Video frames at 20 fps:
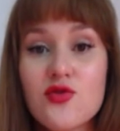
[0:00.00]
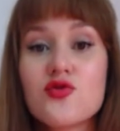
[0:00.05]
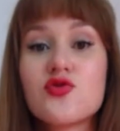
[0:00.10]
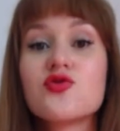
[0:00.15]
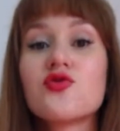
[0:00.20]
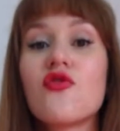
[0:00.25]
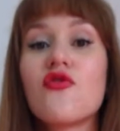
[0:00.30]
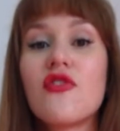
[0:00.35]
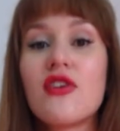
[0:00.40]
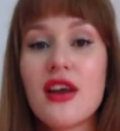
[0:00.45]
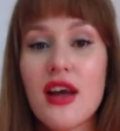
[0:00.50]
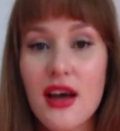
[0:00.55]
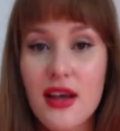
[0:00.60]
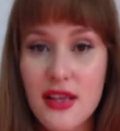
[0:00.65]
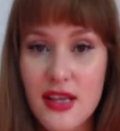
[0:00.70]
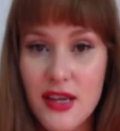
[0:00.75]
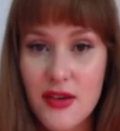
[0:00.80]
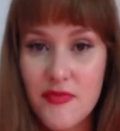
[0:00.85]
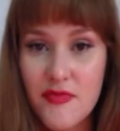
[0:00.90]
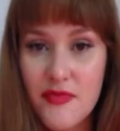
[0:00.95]

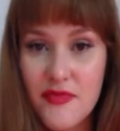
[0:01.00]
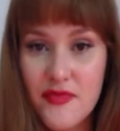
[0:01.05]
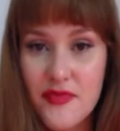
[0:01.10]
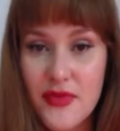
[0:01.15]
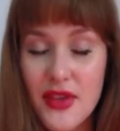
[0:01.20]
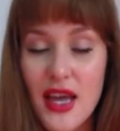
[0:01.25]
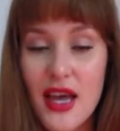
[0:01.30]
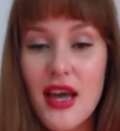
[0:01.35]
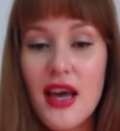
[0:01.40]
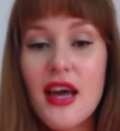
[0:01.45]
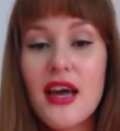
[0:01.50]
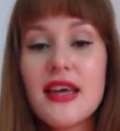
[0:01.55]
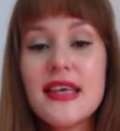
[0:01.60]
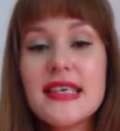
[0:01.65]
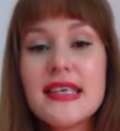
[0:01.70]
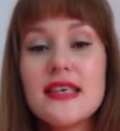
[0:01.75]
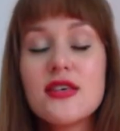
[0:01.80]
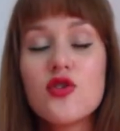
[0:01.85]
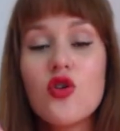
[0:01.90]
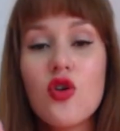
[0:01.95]
sovrane.
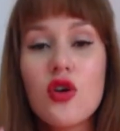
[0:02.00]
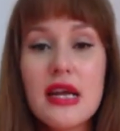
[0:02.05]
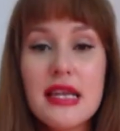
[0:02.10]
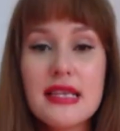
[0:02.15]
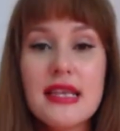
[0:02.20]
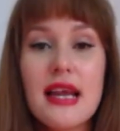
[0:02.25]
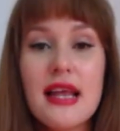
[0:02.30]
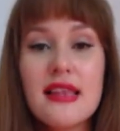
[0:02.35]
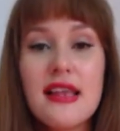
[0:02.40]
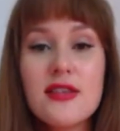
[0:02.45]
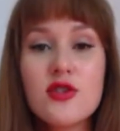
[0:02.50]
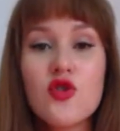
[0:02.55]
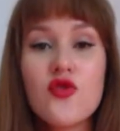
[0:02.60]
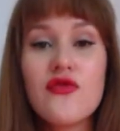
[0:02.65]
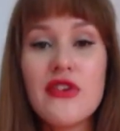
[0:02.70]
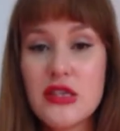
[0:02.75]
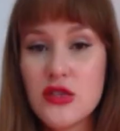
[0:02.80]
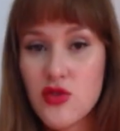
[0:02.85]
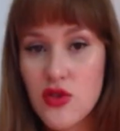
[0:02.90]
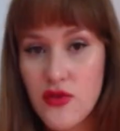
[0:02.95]
Io che tra l'altro ho
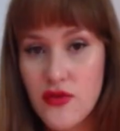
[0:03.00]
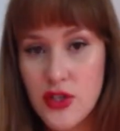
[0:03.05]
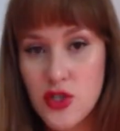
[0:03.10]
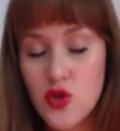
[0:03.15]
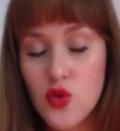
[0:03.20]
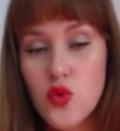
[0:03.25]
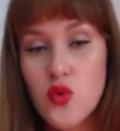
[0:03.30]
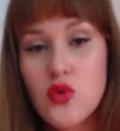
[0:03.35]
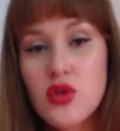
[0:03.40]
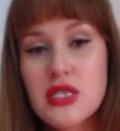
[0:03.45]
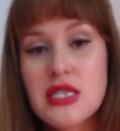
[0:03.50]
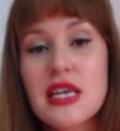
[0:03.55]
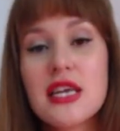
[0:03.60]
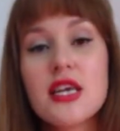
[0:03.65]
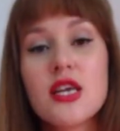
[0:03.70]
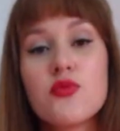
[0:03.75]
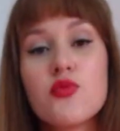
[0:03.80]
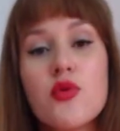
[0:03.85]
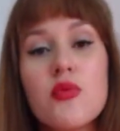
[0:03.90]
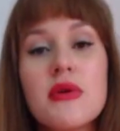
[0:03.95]
fatto il video Urse e
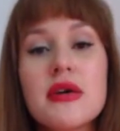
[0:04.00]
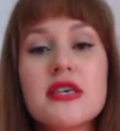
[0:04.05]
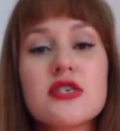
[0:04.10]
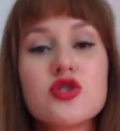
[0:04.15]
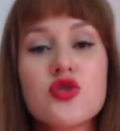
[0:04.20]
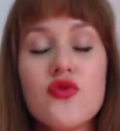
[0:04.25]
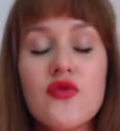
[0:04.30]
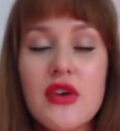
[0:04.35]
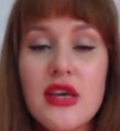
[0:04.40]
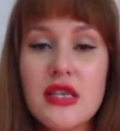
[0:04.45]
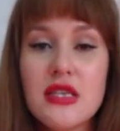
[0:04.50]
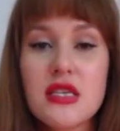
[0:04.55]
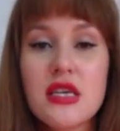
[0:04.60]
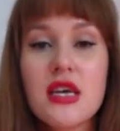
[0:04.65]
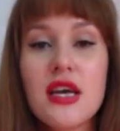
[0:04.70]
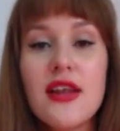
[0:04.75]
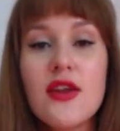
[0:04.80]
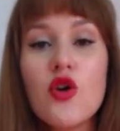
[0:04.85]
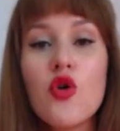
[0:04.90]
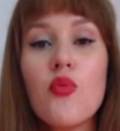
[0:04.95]
le Repubbliche
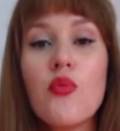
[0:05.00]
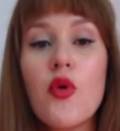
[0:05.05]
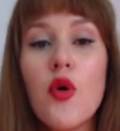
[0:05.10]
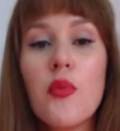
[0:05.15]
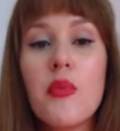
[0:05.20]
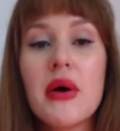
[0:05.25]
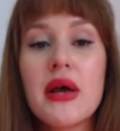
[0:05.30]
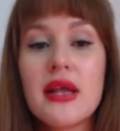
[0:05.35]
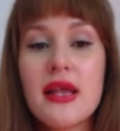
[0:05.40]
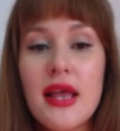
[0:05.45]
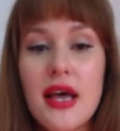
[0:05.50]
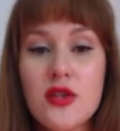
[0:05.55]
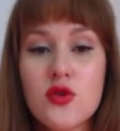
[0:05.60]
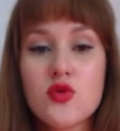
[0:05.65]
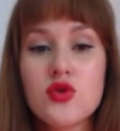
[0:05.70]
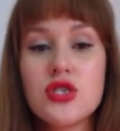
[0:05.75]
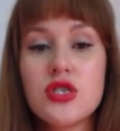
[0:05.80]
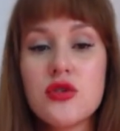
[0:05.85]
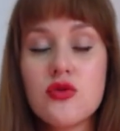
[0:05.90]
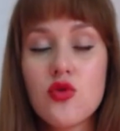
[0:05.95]
Sovietiche, lì ho un po'
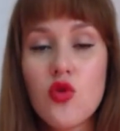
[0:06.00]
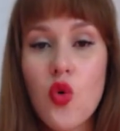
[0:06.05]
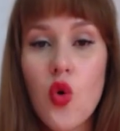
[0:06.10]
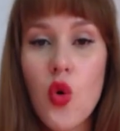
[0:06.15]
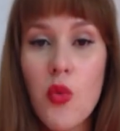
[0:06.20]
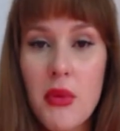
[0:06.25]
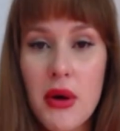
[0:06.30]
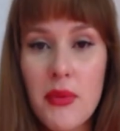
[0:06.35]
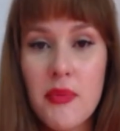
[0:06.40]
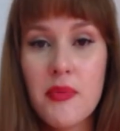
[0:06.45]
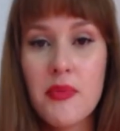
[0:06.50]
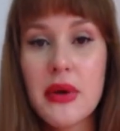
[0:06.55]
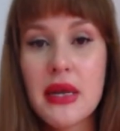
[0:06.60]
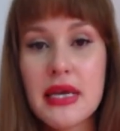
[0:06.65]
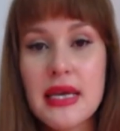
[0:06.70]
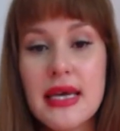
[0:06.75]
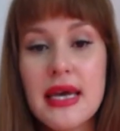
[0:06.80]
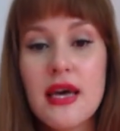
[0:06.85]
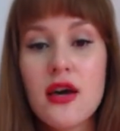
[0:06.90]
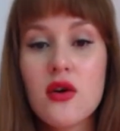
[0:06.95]
parlato di come,
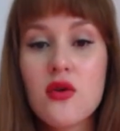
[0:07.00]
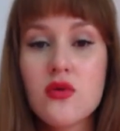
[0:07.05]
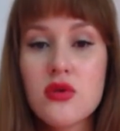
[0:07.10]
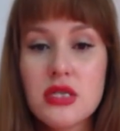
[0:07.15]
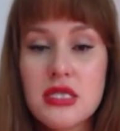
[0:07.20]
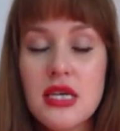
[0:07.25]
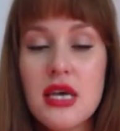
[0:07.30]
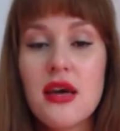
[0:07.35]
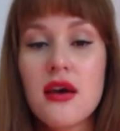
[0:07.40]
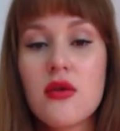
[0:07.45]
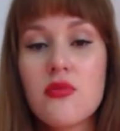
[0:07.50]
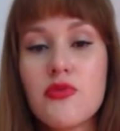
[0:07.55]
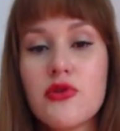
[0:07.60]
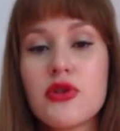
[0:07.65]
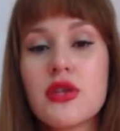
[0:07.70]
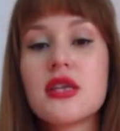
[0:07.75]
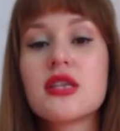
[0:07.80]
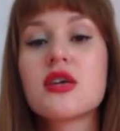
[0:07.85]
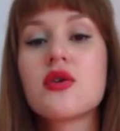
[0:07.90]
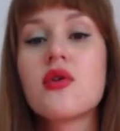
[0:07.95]
perché, cos'è,
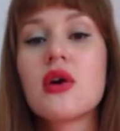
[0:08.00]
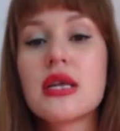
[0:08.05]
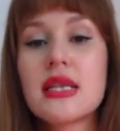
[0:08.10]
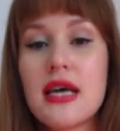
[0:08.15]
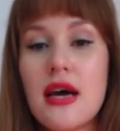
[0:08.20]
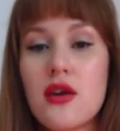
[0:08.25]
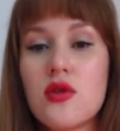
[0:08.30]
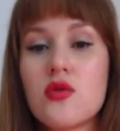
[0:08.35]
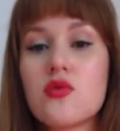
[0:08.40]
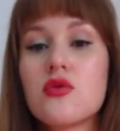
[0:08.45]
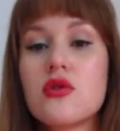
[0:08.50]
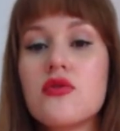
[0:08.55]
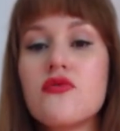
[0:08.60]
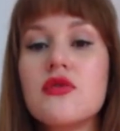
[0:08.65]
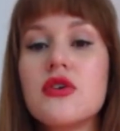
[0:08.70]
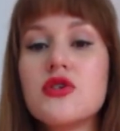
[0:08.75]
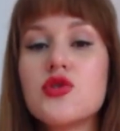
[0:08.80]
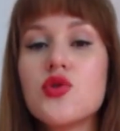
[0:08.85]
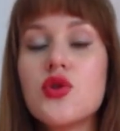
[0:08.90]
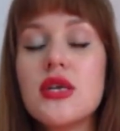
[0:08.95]
potete guardarlo quel
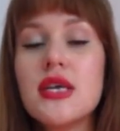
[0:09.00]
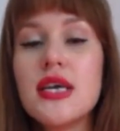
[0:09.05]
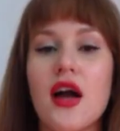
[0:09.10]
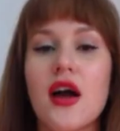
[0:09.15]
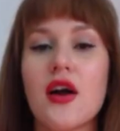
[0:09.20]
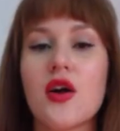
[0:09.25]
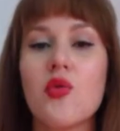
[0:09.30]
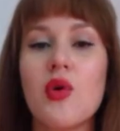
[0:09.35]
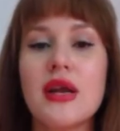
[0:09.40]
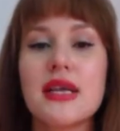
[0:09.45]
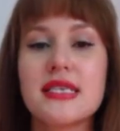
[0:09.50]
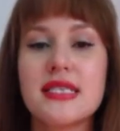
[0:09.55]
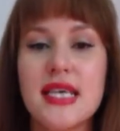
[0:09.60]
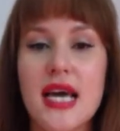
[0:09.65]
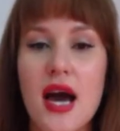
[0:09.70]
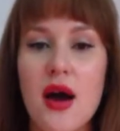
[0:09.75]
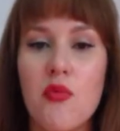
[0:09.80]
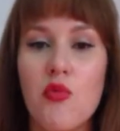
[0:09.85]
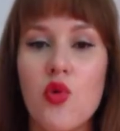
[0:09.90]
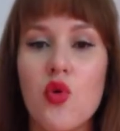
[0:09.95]
video lì.
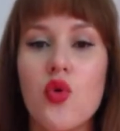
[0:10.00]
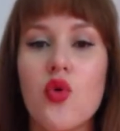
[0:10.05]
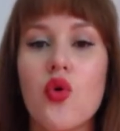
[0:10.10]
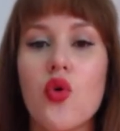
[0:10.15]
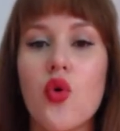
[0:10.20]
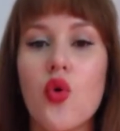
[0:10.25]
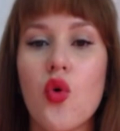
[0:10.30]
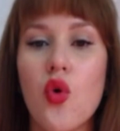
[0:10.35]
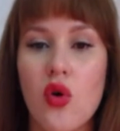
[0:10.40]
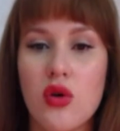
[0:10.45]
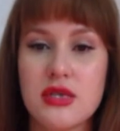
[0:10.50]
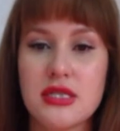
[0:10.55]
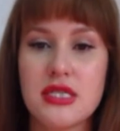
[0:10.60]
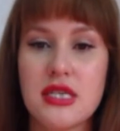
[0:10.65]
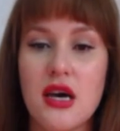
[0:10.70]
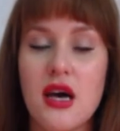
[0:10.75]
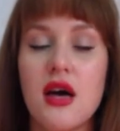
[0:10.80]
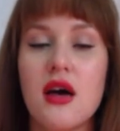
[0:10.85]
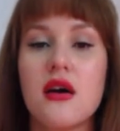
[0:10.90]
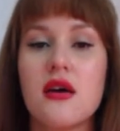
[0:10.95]
Guardiamo
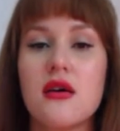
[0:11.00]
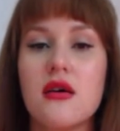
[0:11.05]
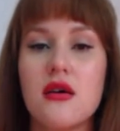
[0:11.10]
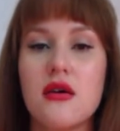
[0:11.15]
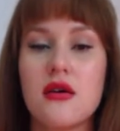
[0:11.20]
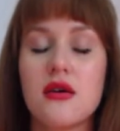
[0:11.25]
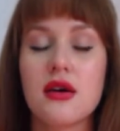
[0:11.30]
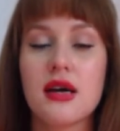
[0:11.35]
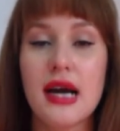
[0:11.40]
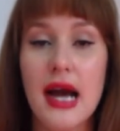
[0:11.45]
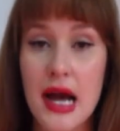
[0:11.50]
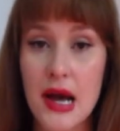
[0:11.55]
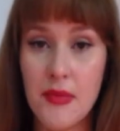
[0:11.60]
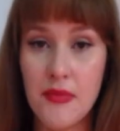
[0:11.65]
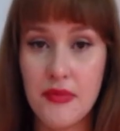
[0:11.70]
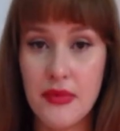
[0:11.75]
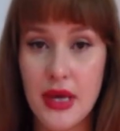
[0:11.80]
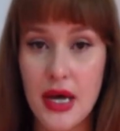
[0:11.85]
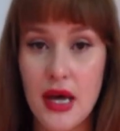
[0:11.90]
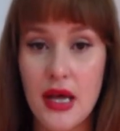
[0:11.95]
cosa uh,
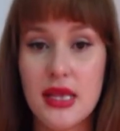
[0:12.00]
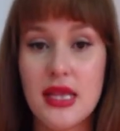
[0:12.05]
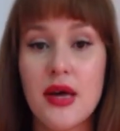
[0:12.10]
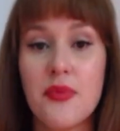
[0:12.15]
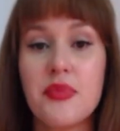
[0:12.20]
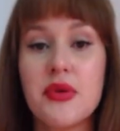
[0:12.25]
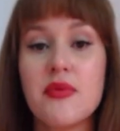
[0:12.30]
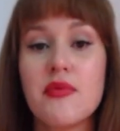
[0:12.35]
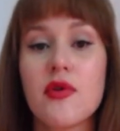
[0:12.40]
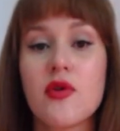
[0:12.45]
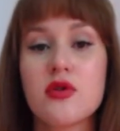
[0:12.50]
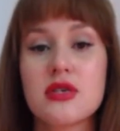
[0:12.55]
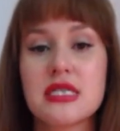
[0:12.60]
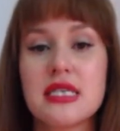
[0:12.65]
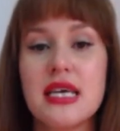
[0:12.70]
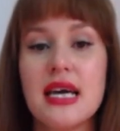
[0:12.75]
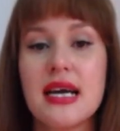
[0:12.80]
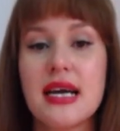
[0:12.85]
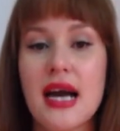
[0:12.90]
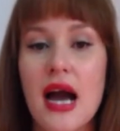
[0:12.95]
cambia. La prima cosa
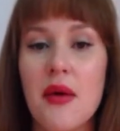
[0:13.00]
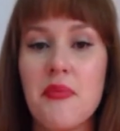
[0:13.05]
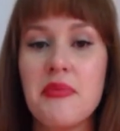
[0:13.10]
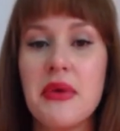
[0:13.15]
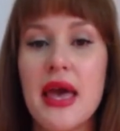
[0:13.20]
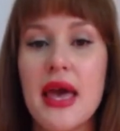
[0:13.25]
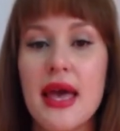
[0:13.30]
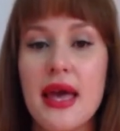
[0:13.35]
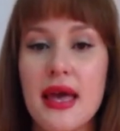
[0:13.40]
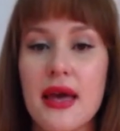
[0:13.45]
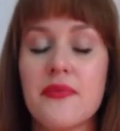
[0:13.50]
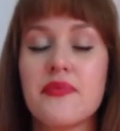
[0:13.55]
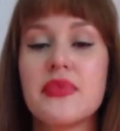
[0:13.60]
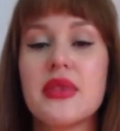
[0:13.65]
che cambia è